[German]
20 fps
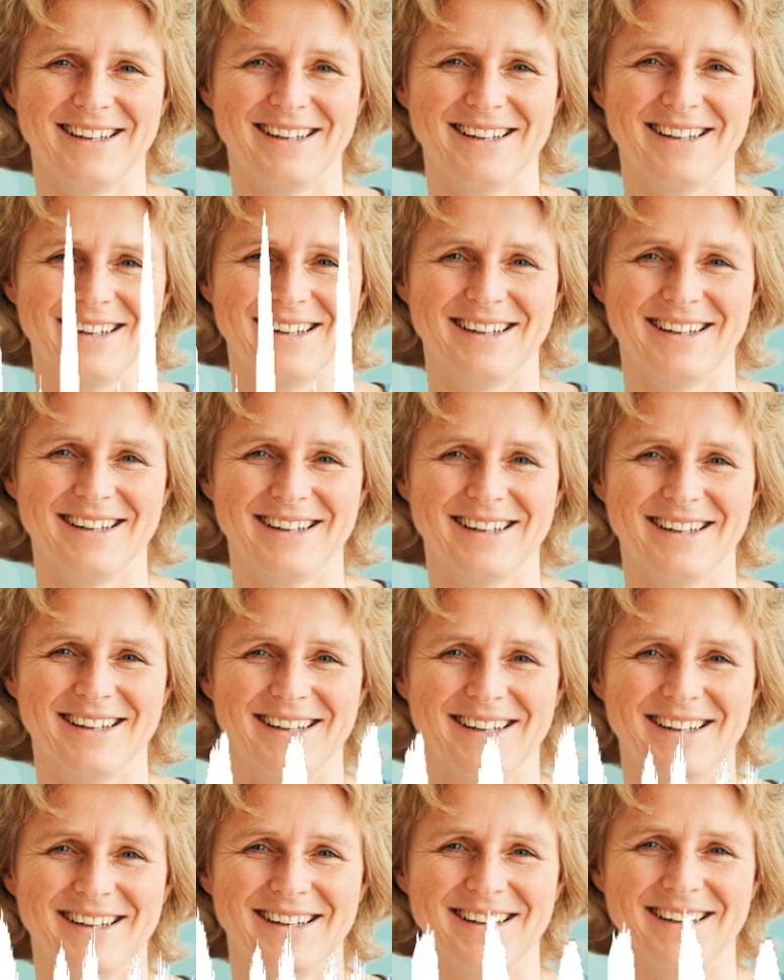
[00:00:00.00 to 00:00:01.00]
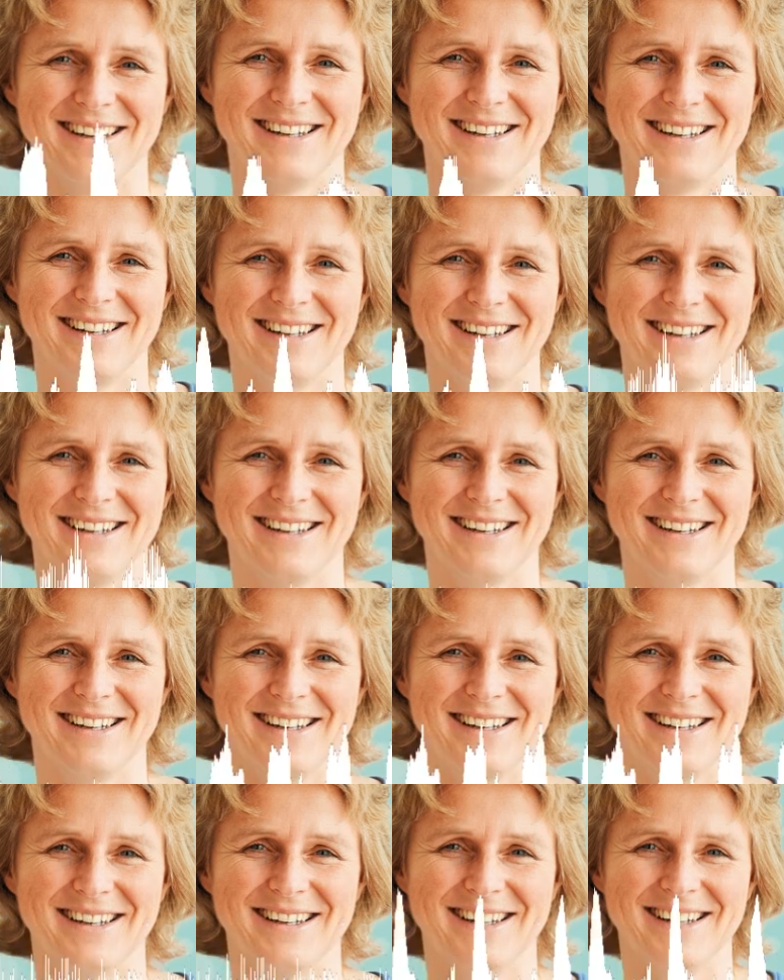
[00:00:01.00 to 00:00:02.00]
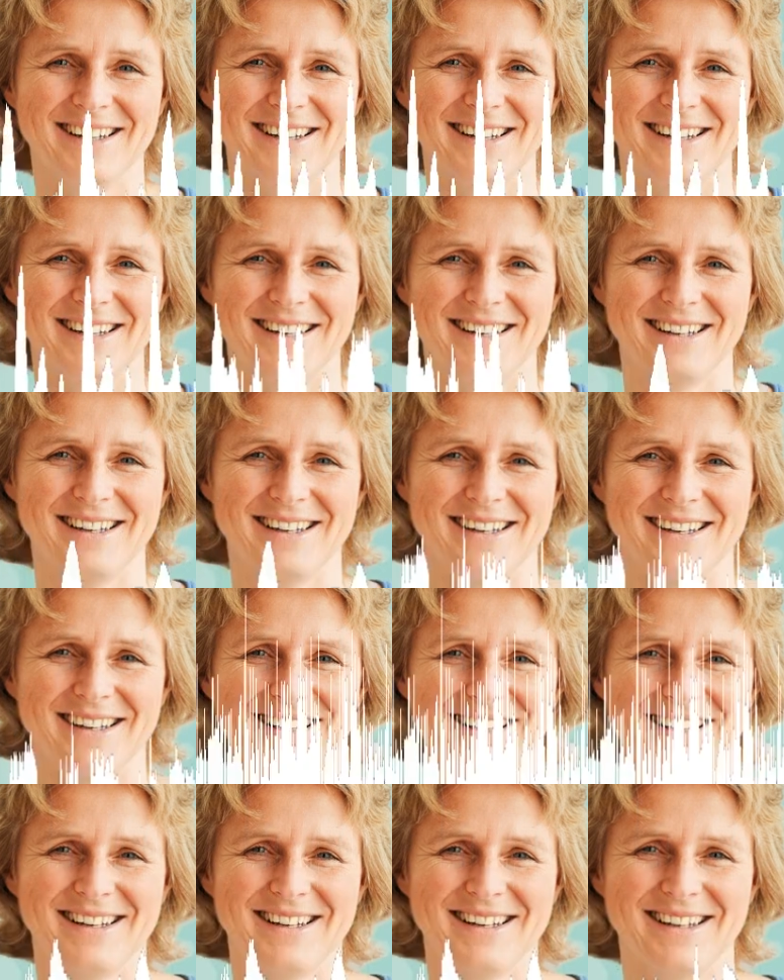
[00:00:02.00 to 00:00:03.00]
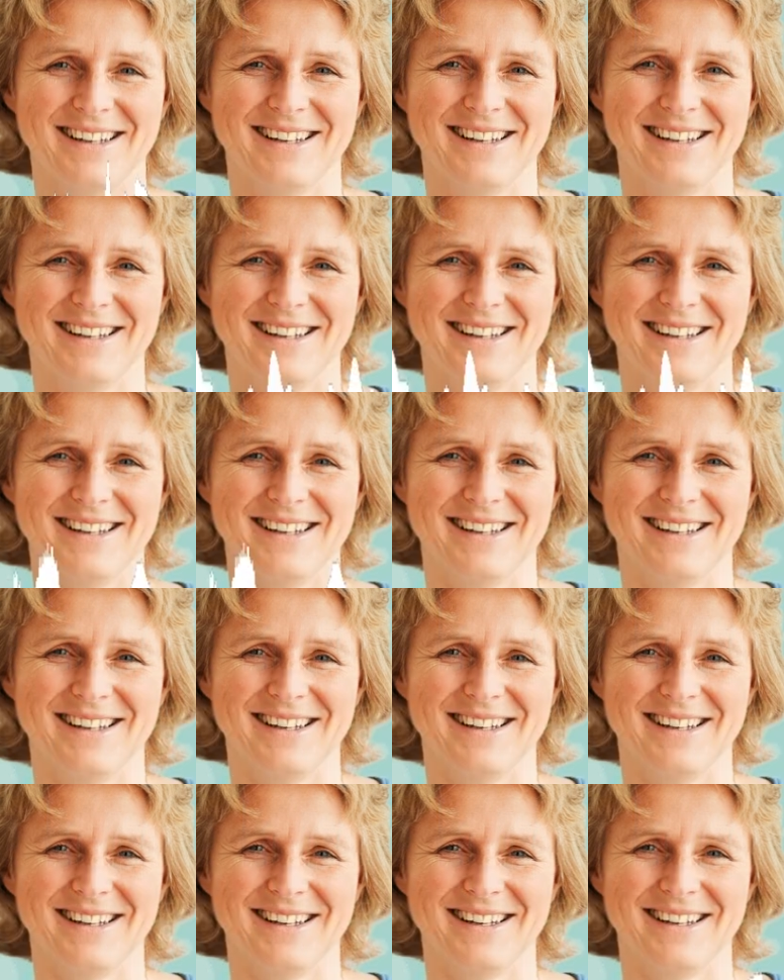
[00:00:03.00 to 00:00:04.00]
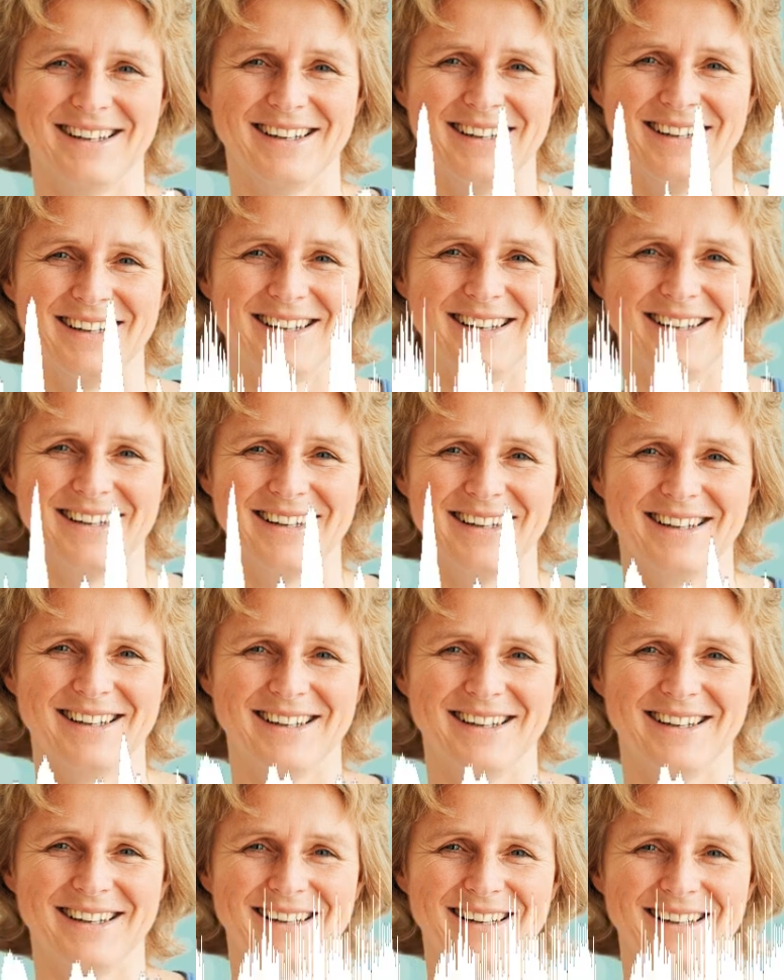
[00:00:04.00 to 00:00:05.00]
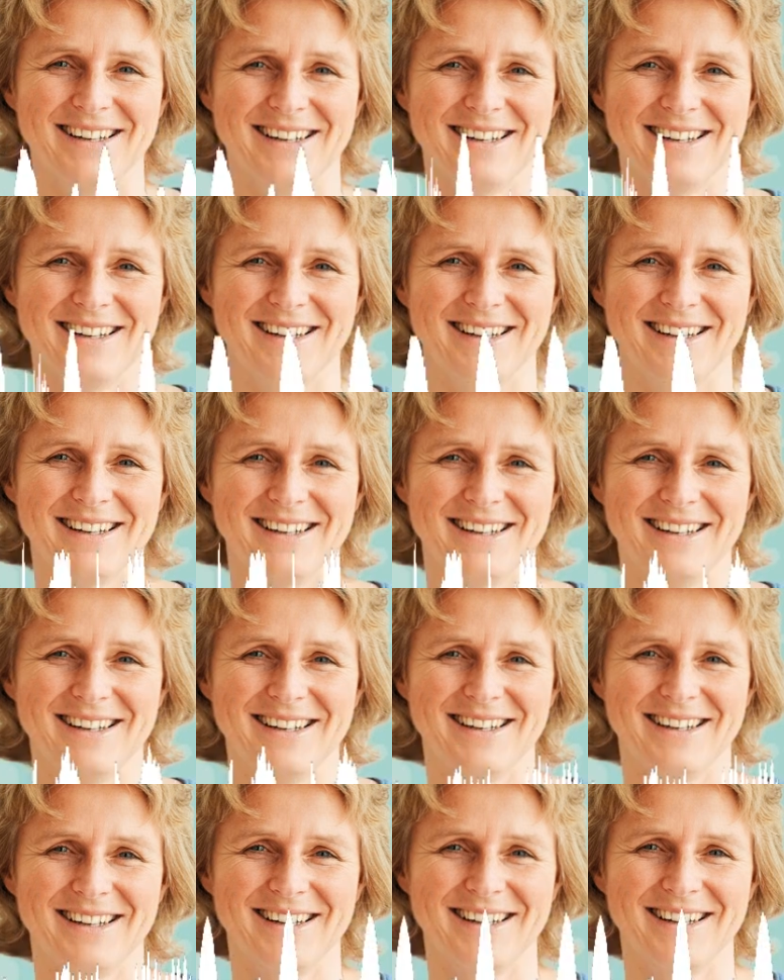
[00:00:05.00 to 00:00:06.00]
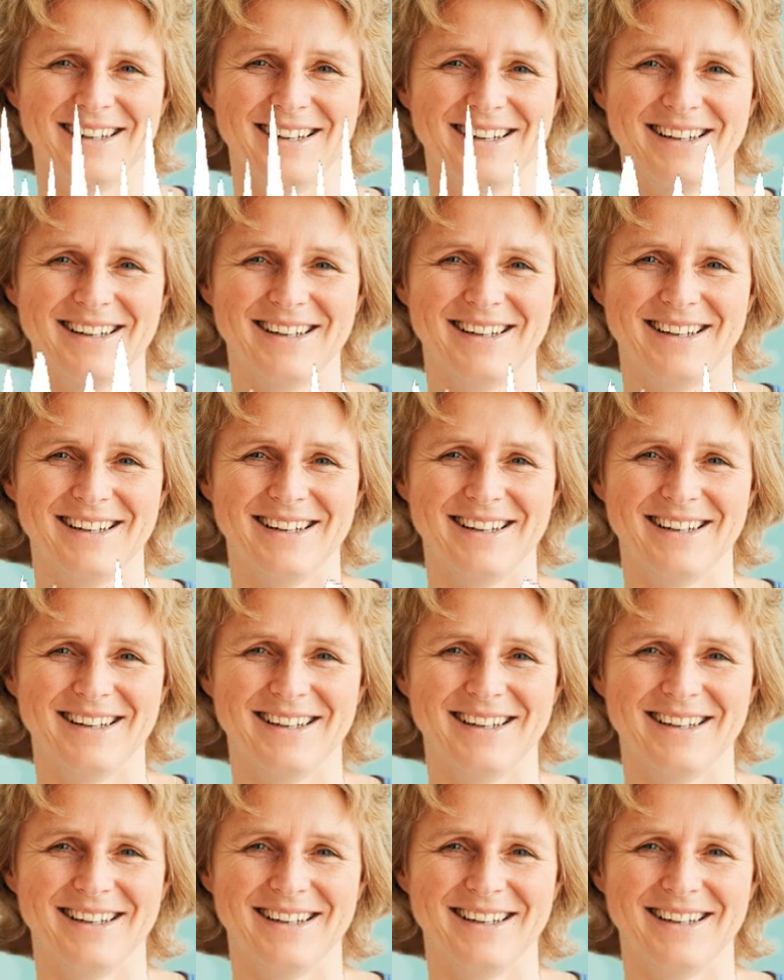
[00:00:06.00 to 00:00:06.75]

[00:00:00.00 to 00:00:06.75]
Leben, nämlich mit der Philosophin, Theologin und Bestsellerautorin Melanie Wolfers und wie immer ein Hallo Melanie.